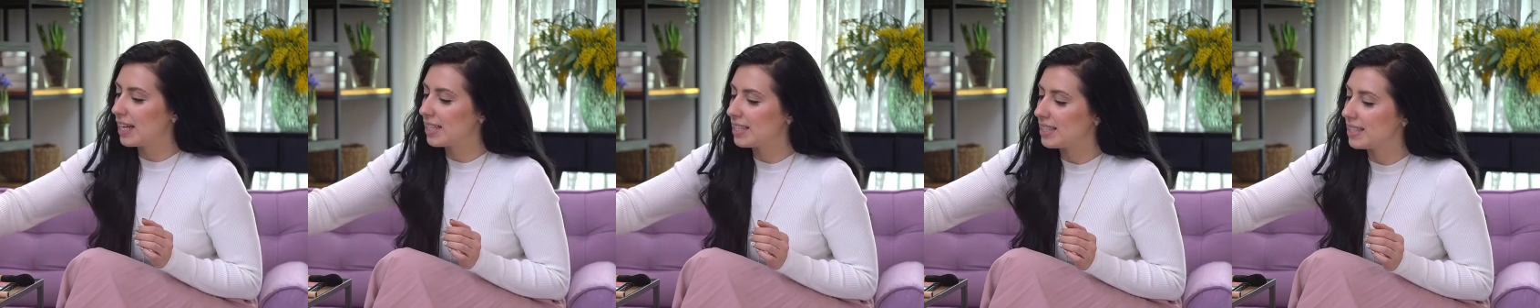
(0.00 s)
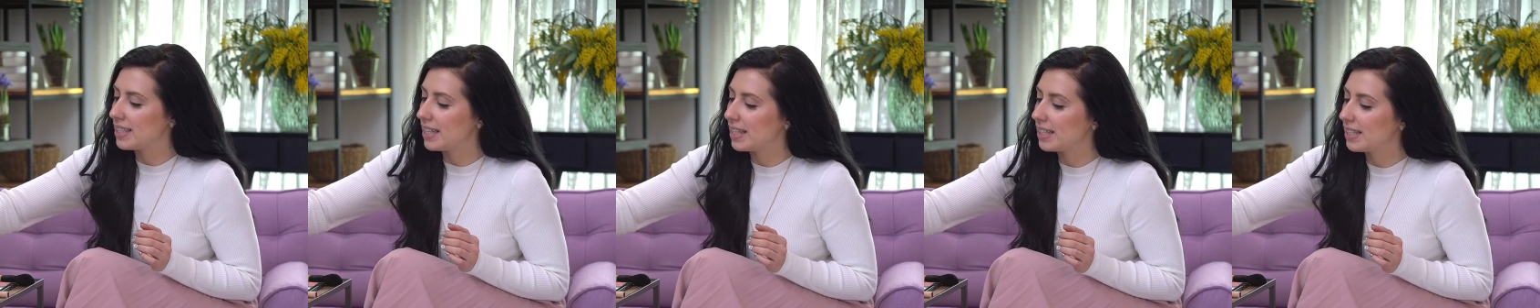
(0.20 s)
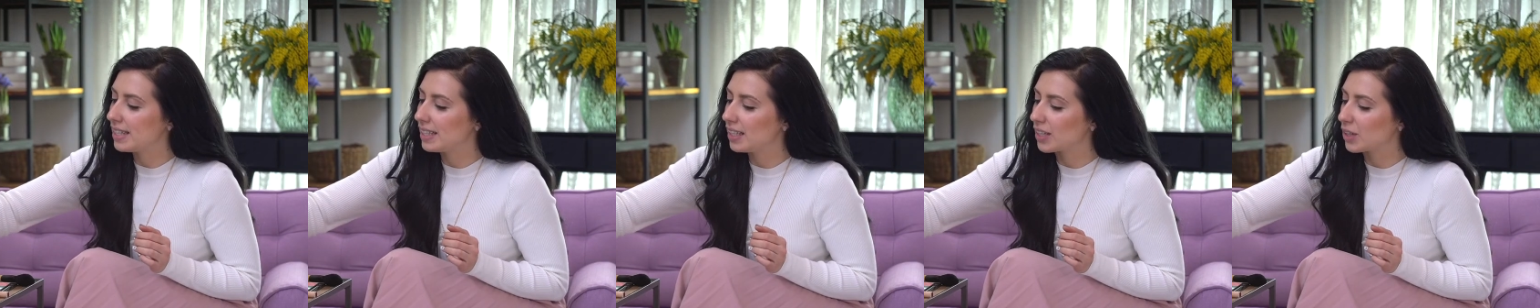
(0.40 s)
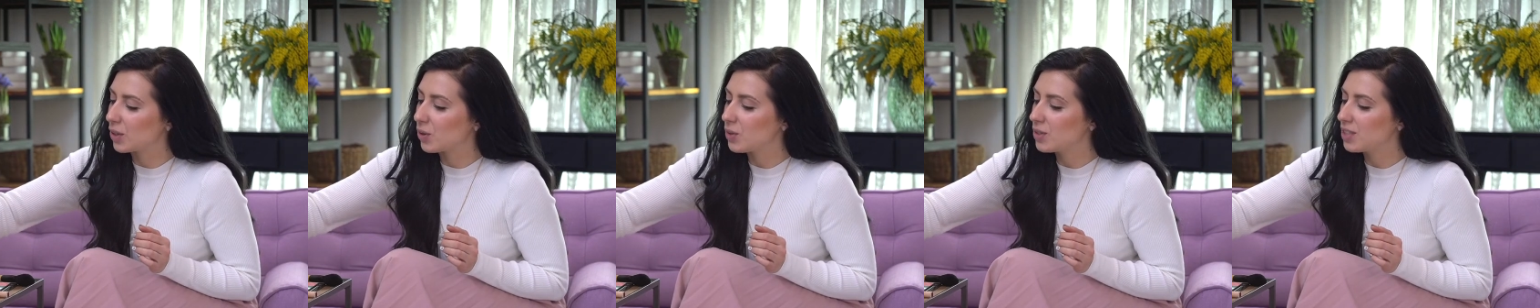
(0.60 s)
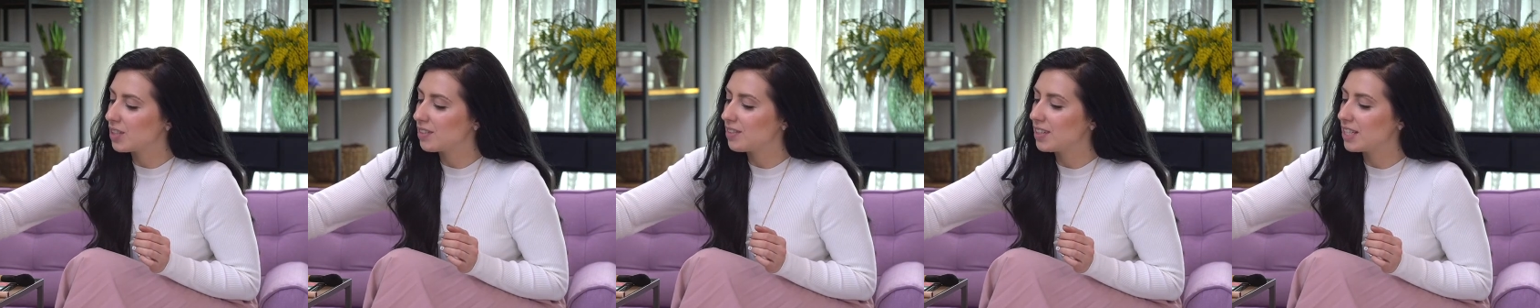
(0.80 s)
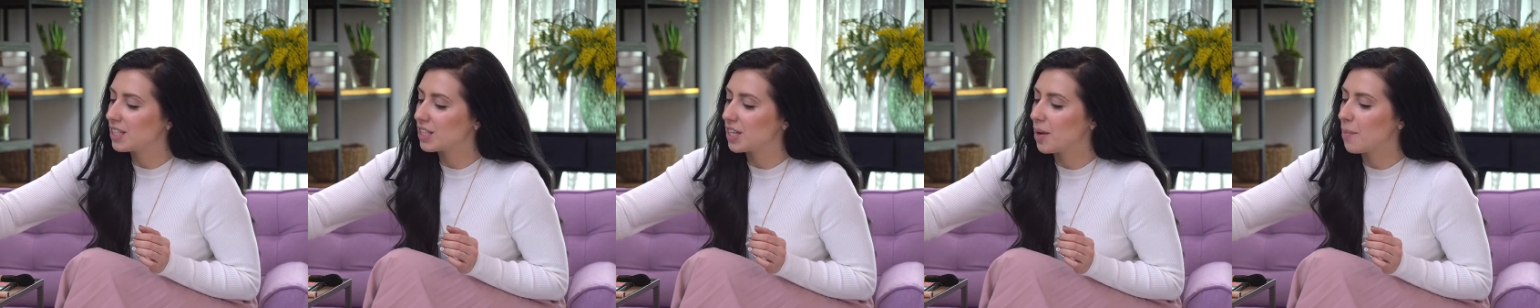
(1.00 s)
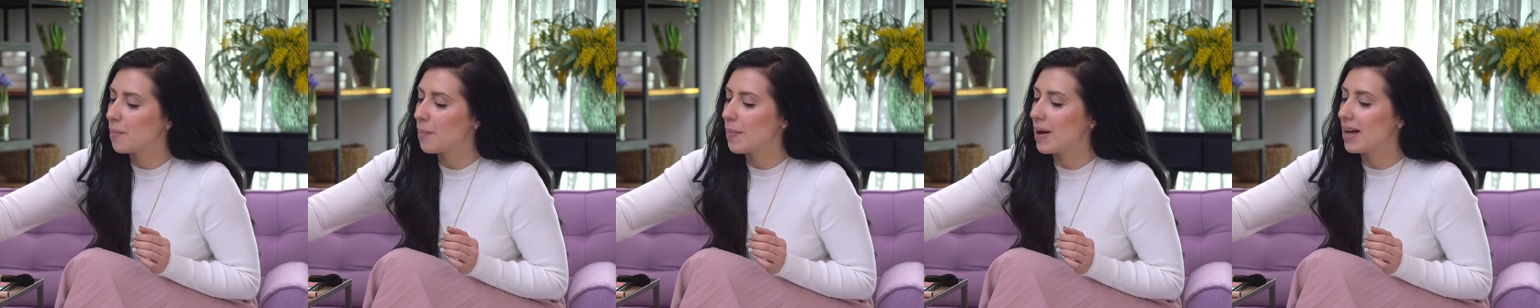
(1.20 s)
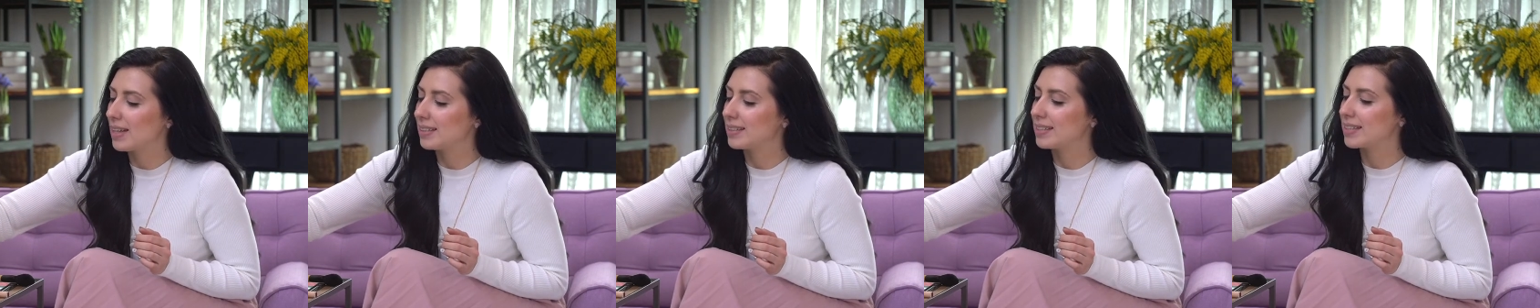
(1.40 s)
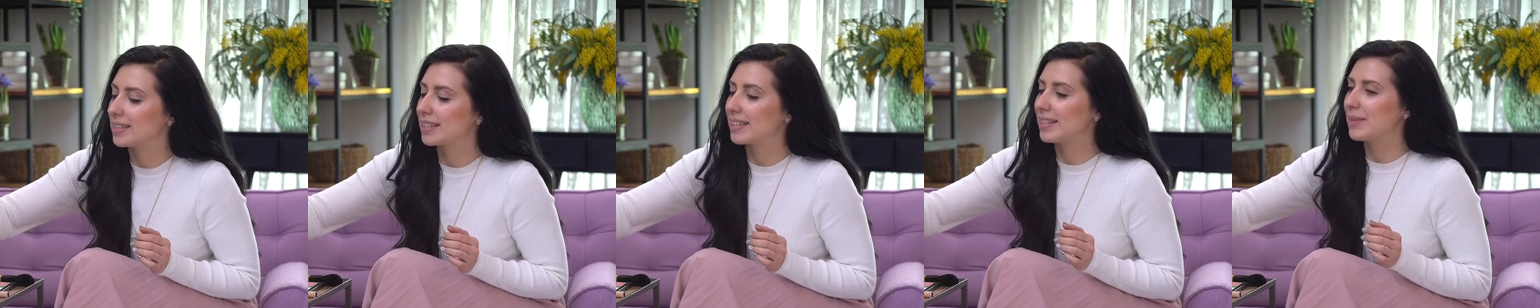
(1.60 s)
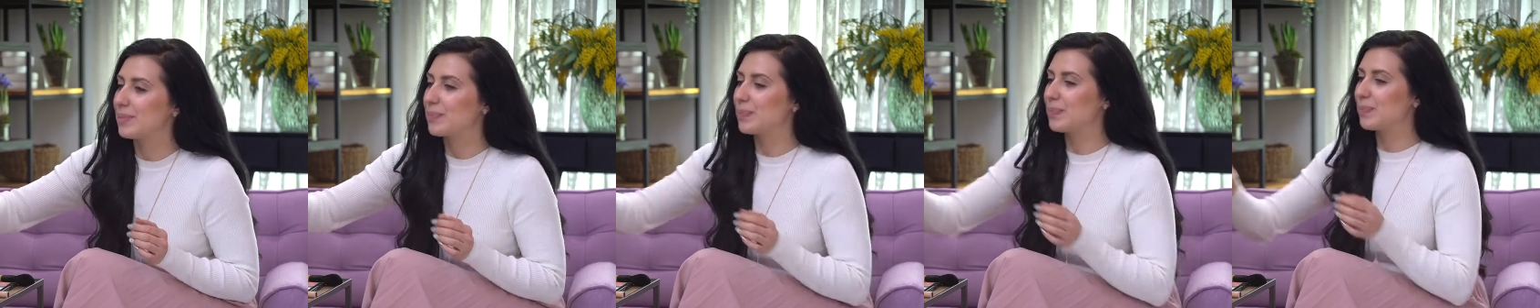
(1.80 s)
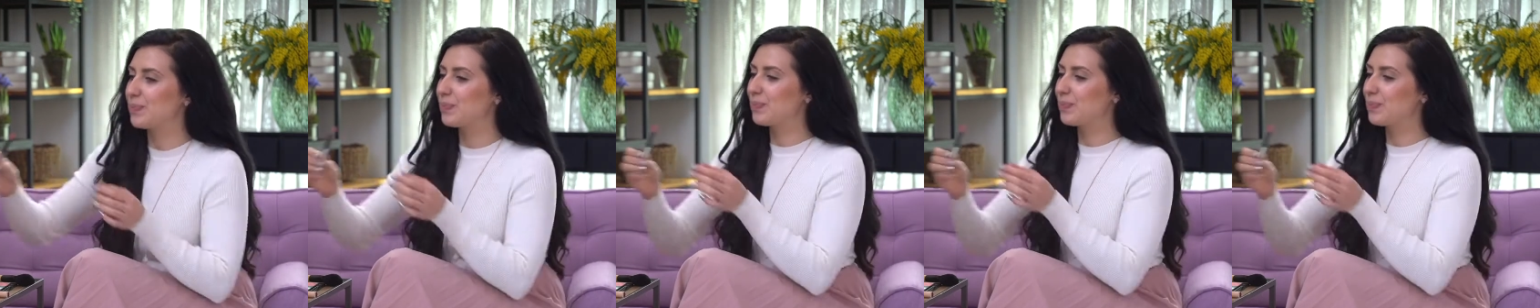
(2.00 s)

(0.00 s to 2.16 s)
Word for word: оттенок розовое шампанское.